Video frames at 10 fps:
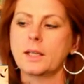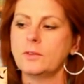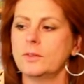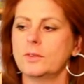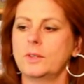
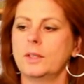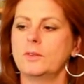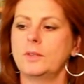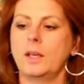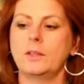Das ist
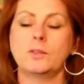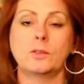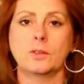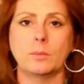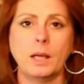jetzt ihr
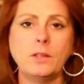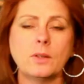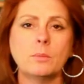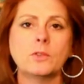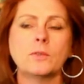erstes
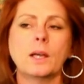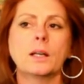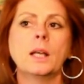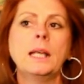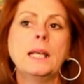gemeinsames
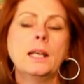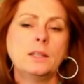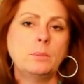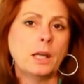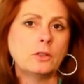Werk.
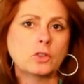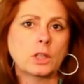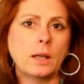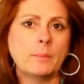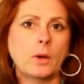Die beiden
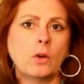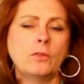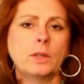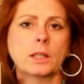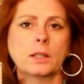schreiben
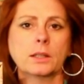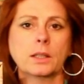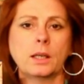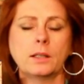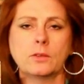auch
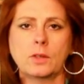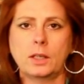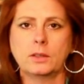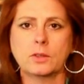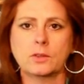wirklich einen
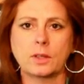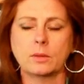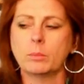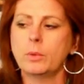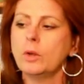sehr
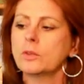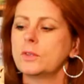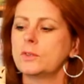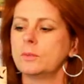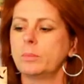interessanten Blog.
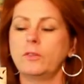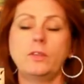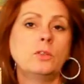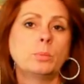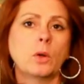Sie sind bei
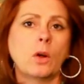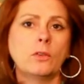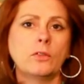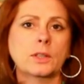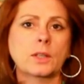Facebook
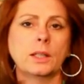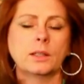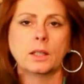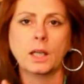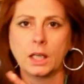auch
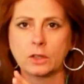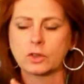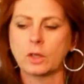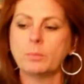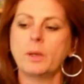vertreten.
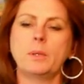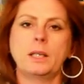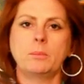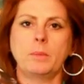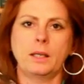Schaut mal
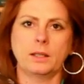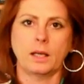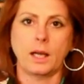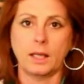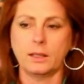bei den beiden
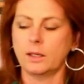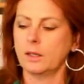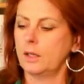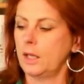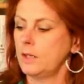rein.
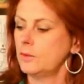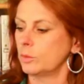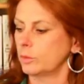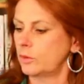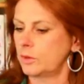Es
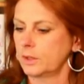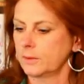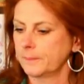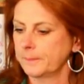lohnt sich.